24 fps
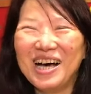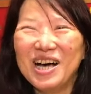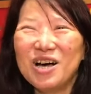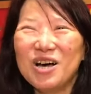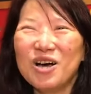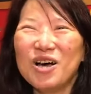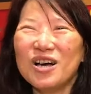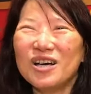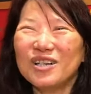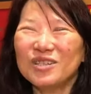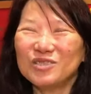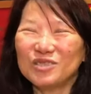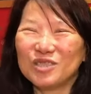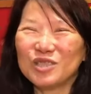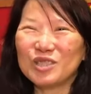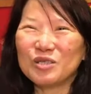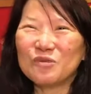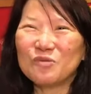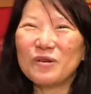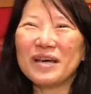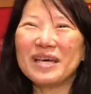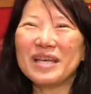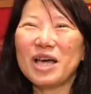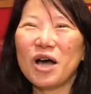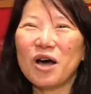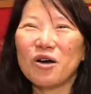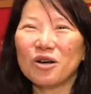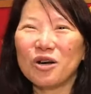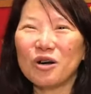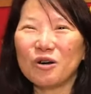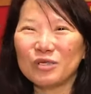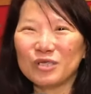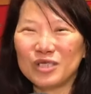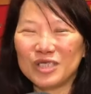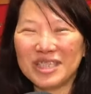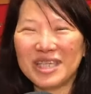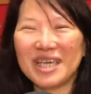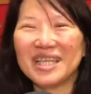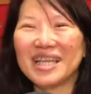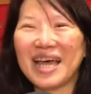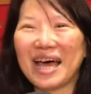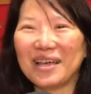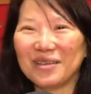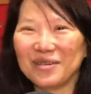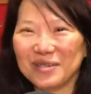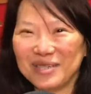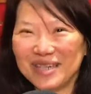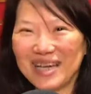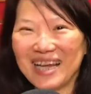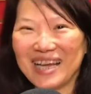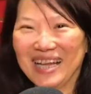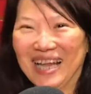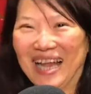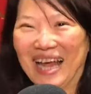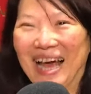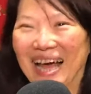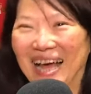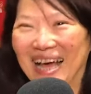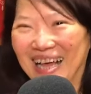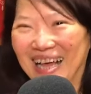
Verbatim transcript: 都我都觉得，只是味道够鲜，他就认了。